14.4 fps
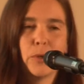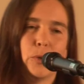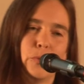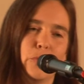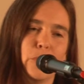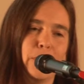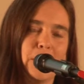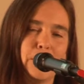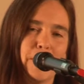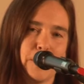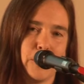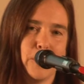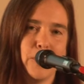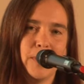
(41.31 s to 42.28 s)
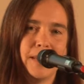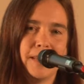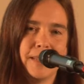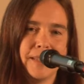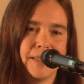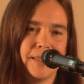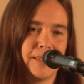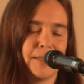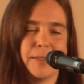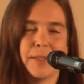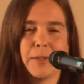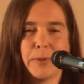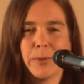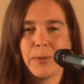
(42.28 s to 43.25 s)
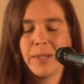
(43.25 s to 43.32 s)
Und für mich persönlich ist es
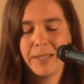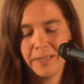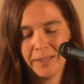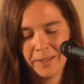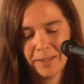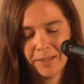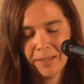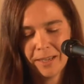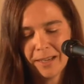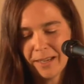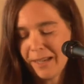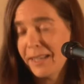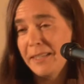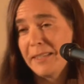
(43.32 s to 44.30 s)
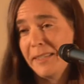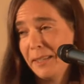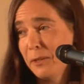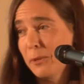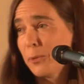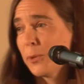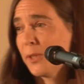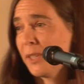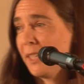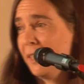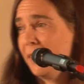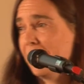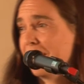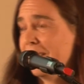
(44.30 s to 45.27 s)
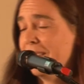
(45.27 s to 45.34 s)
natürlich eine sehr große
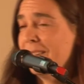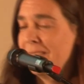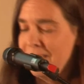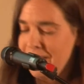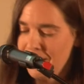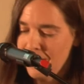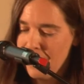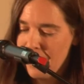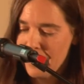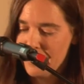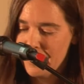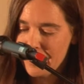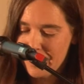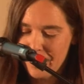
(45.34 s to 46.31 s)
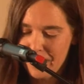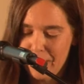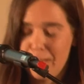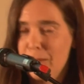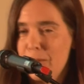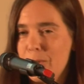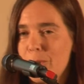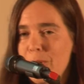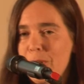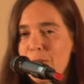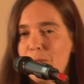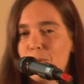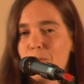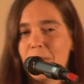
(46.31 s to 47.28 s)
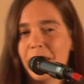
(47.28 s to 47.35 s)
Ehre, anlässlich eines
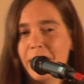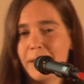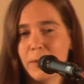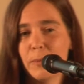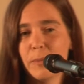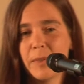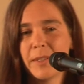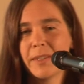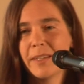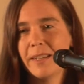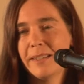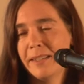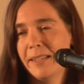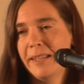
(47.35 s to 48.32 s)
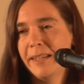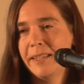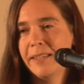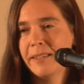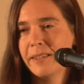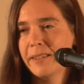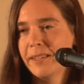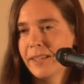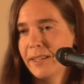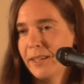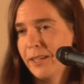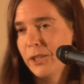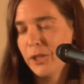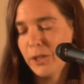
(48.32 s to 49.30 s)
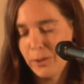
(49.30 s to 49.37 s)
solchen Jubiläums als Leiterin der
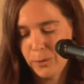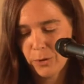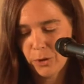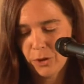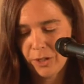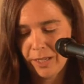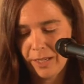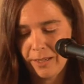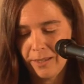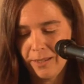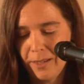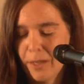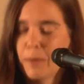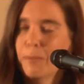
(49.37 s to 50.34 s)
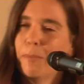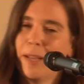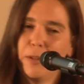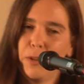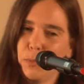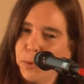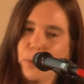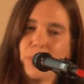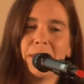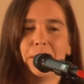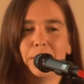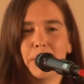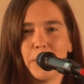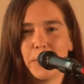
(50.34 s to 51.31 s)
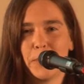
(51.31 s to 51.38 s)
Gleichstellungsstelle mein Debüt
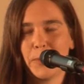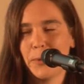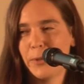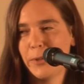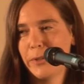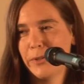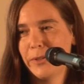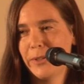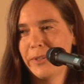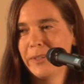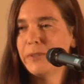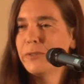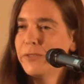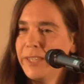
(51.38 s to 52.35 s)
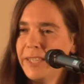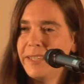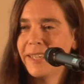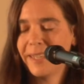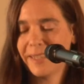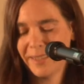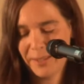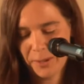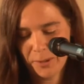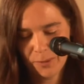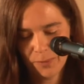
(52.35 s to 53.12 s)
geben zu dürfen. Vielen Dank.